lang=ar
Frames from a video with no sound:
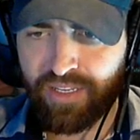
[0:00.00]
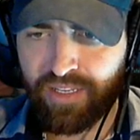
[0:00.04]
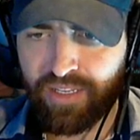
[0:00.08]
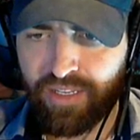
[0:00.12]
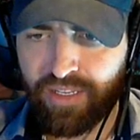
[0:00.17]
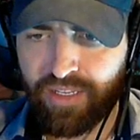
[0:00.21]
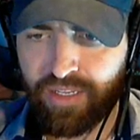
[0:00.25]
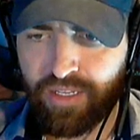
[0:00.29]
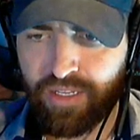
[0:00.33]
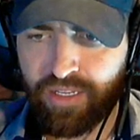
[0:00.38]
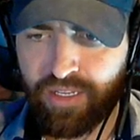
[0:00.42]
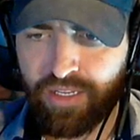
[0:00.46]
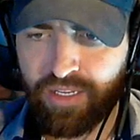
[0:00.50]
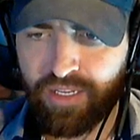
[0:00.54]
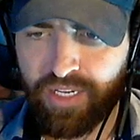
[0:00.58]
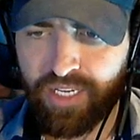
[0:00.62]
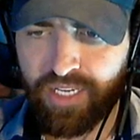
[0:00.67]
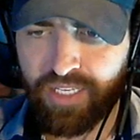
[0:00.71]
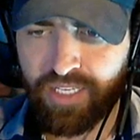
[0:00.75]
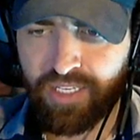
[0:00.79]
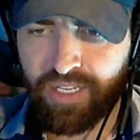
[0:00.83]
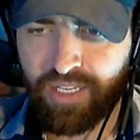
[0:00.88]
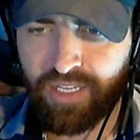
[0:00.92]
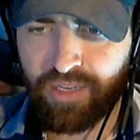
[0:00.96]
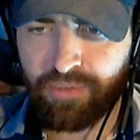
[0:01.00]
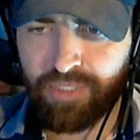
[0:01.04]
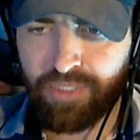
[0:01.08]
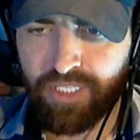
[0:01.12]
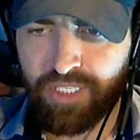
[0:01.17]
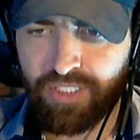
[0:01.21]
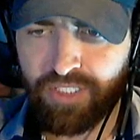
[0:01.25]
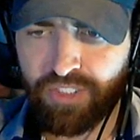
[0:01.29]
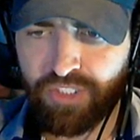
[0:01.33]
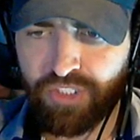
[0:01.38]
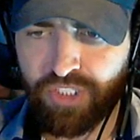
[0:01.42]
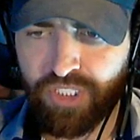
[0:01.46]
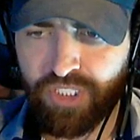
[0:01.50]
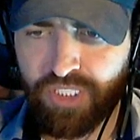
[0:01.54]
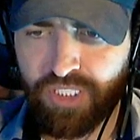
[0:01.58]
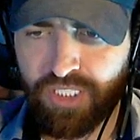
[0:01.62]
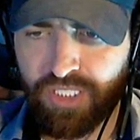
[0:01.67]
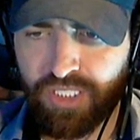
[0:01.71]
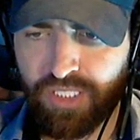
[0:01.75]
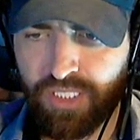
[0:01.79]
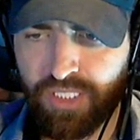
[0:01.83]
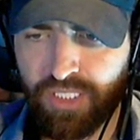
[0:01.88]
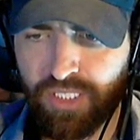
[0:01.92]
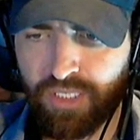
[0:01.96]
آه نيتا بدها
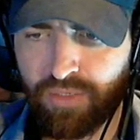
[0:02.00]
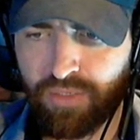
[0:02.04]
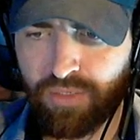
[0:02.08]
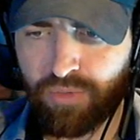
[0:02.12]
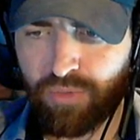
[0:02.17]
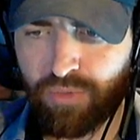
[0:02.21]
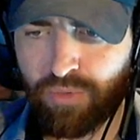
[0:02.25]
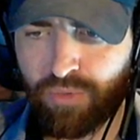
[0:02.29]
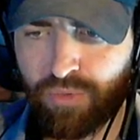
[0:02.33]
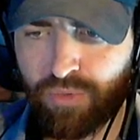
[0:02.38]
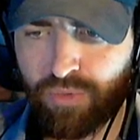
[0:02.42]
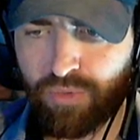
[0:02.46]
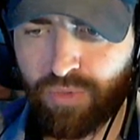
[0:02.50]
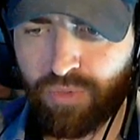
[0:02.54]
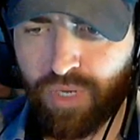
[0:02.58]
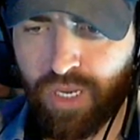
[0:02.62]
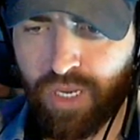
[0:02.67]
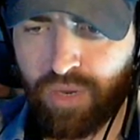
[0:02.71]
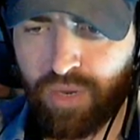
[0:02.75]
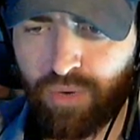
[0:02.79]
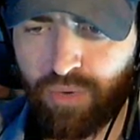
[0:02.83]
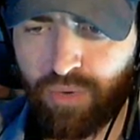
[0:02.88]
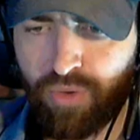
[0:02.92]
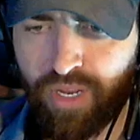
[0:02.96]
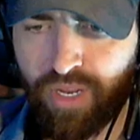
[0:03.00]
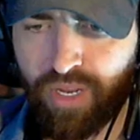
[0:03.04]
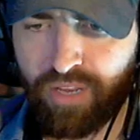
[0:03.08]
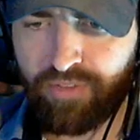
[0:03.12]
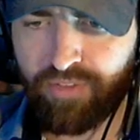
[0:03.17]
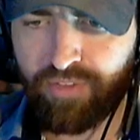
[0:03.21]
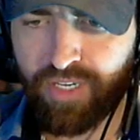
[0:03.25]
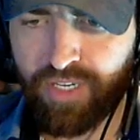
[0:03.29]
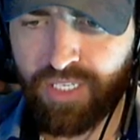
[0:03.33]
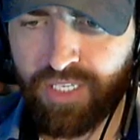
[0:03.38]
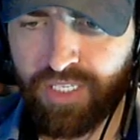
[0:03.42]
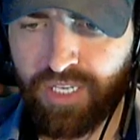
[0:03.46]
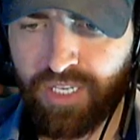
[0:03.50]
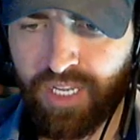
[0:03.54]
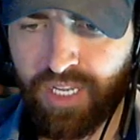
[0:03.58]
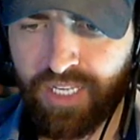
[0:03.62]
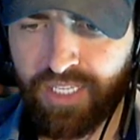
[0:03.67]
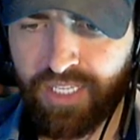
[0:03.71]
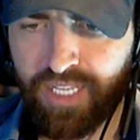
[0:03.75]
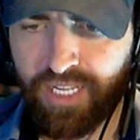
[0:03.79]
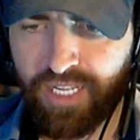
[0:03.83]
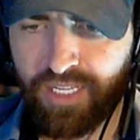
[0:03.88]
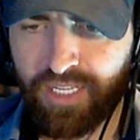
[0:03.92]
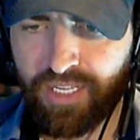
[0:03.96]
تجي وحاول وقف نيتا عند
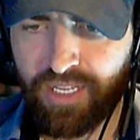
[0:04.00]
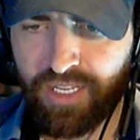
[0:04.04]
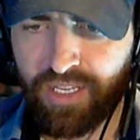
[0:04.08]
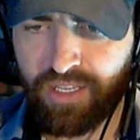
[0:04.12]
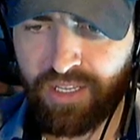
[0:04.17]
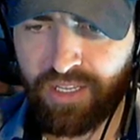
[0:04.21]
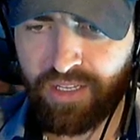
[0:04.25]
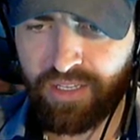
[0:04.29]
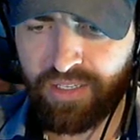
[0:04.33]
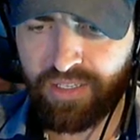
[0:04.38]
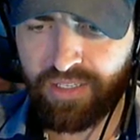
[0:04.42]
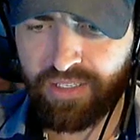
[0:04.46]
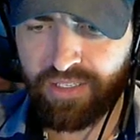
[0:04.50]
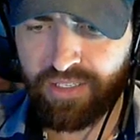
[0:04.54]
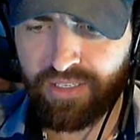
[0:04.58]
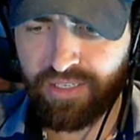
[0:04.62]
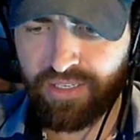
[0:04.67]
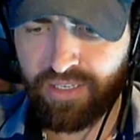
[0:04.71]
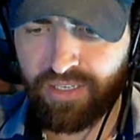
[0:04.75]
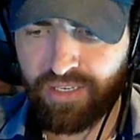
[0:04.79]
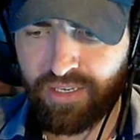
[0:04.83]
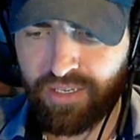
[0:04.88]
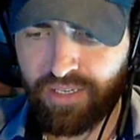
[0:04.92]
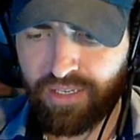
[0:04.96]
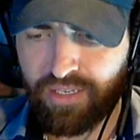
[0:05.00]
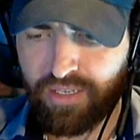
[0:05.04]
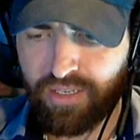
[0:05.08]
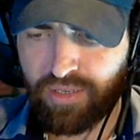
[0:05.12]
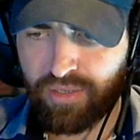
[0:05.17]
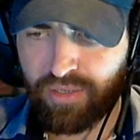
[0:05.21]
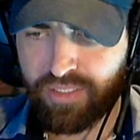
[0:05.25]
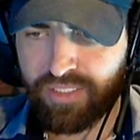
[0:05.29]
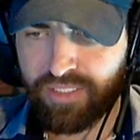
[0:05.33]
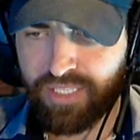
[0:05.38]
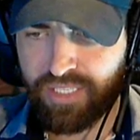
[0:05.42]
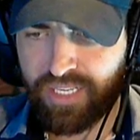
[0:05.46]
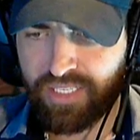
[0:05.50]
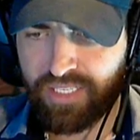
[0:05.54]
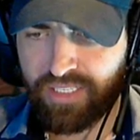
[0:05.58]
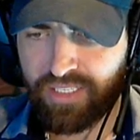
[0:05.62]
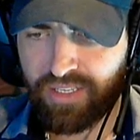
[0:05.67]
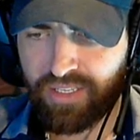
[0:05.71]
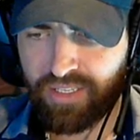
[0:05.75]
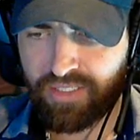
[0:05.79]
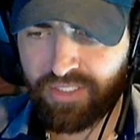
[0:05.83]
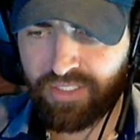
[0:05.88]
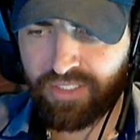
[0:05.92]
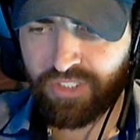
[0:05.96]
حدها بس عندي
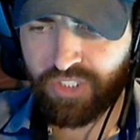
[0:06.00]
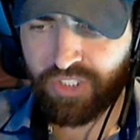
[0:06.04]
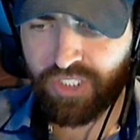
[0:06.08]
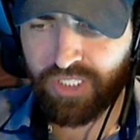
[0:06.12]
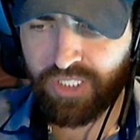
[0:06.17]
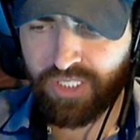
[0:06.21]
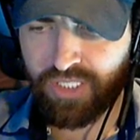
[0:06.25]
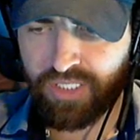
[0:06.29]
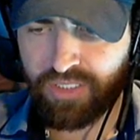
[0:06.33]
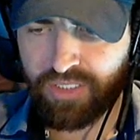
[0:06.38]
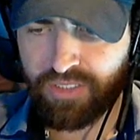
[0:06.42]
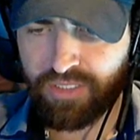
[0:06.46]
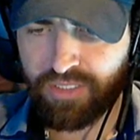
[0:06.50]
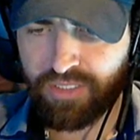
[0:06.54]
التي جديد